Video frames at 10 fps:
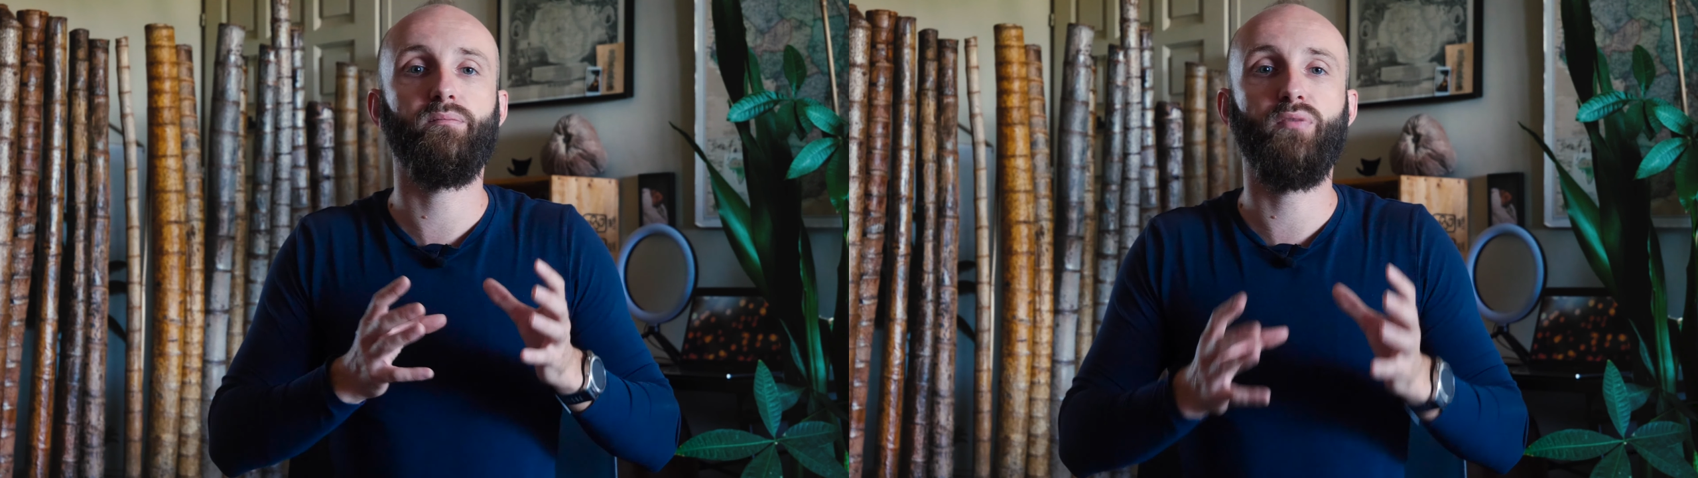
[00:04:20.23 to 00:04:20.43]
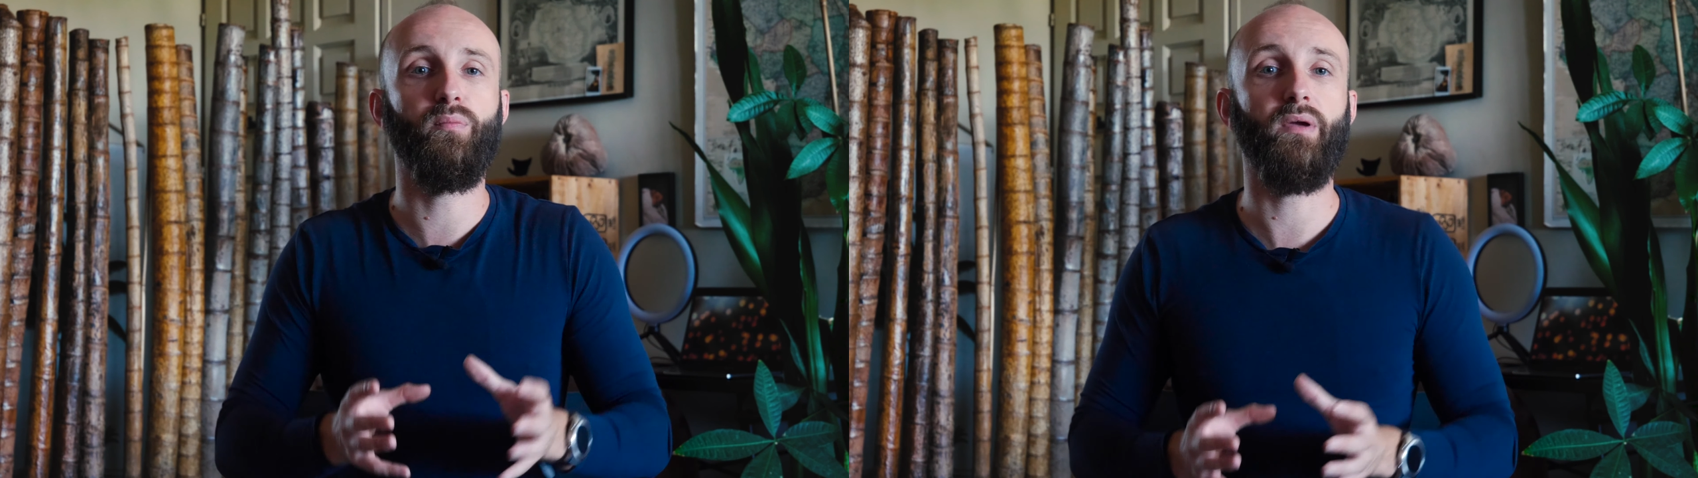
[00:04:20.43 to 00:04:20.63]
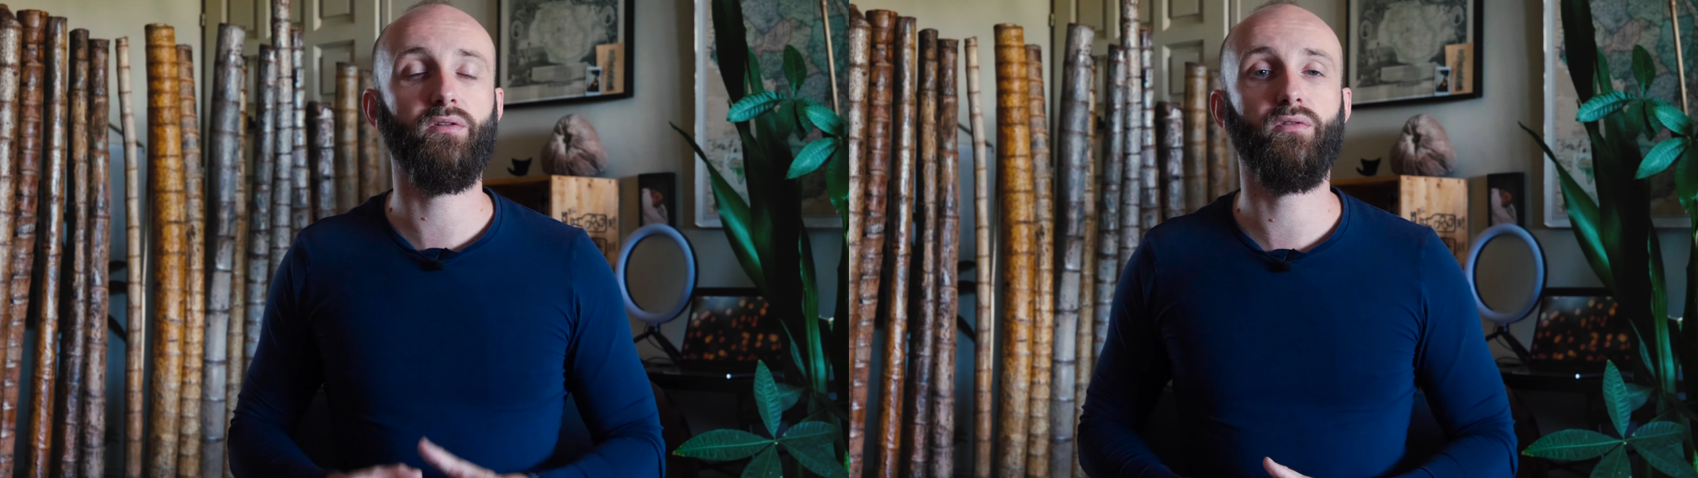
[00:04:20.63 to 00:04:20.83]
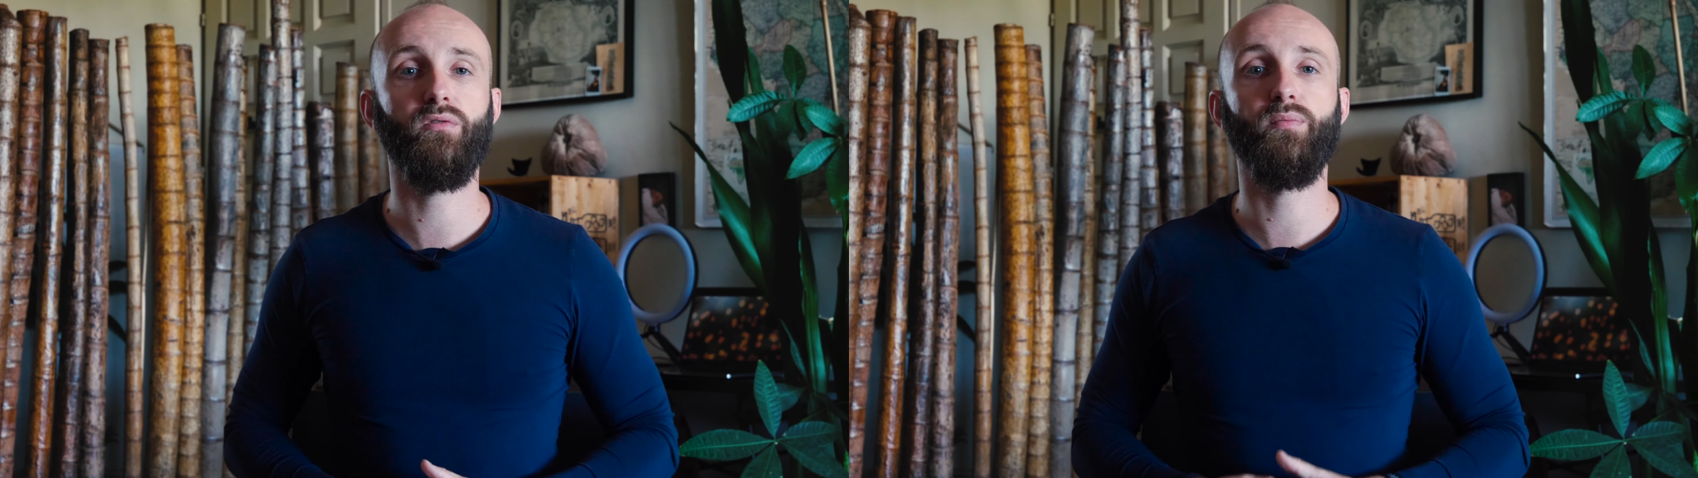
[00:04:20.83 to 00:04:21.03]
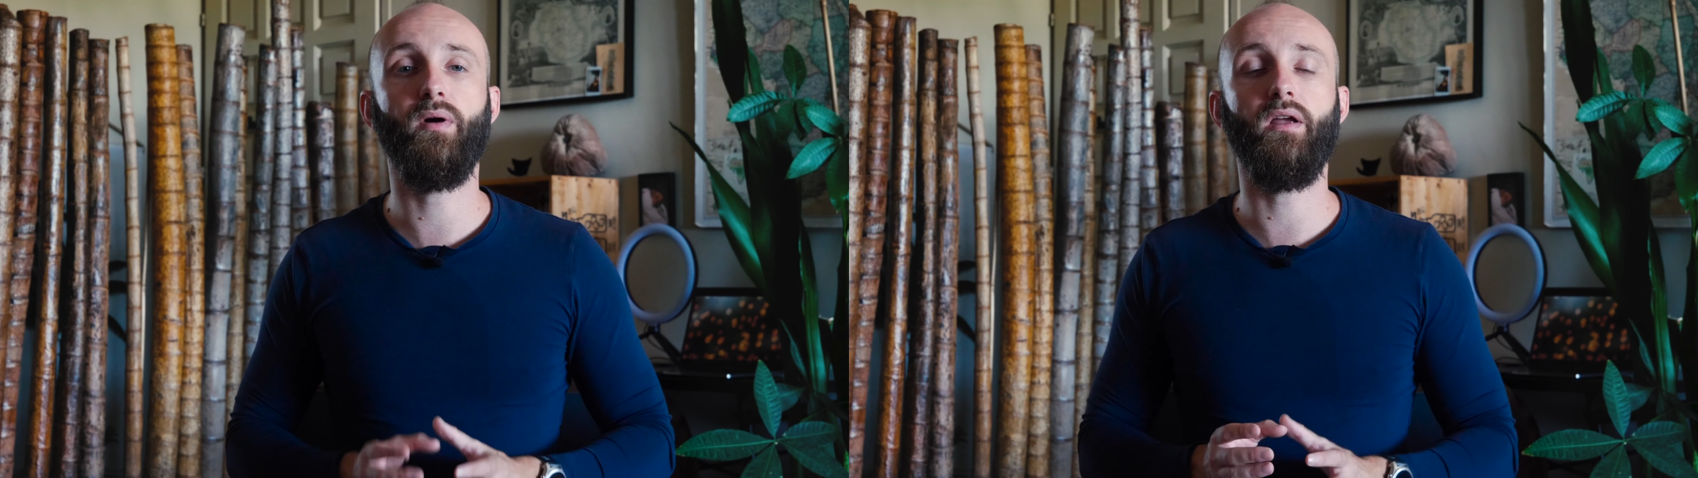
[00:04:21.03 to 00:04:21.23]
pour perdre
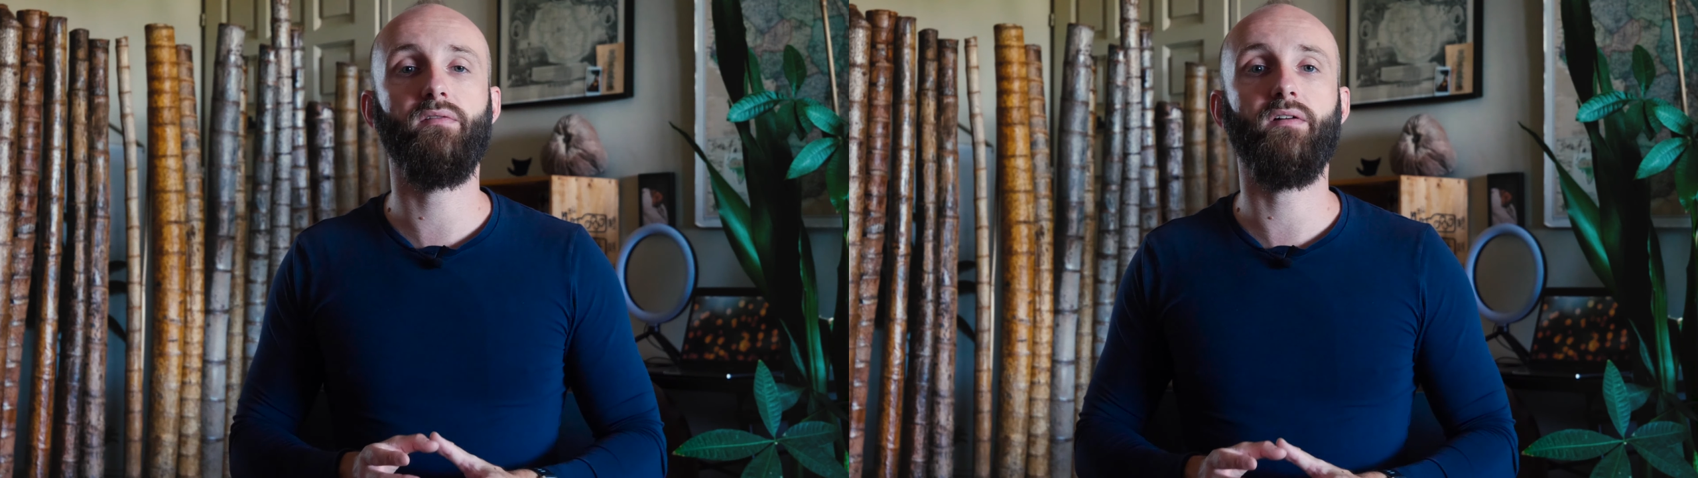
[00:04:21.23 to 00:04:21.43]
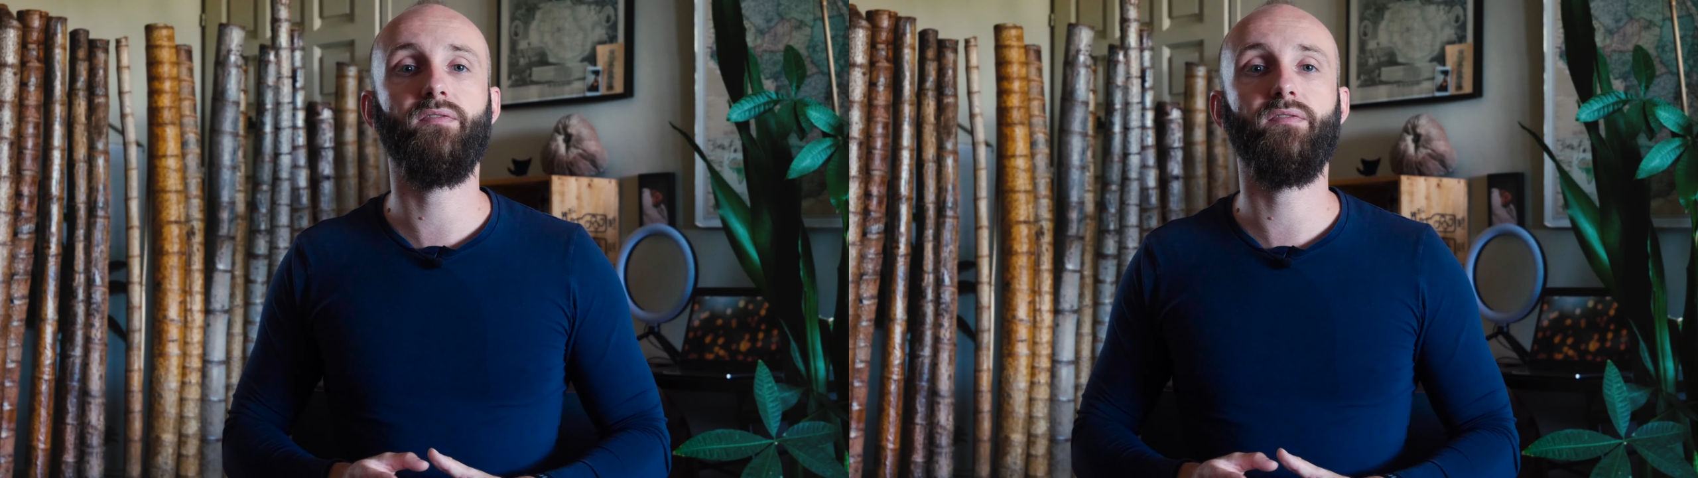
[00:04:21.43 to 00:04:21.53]
du poids, il va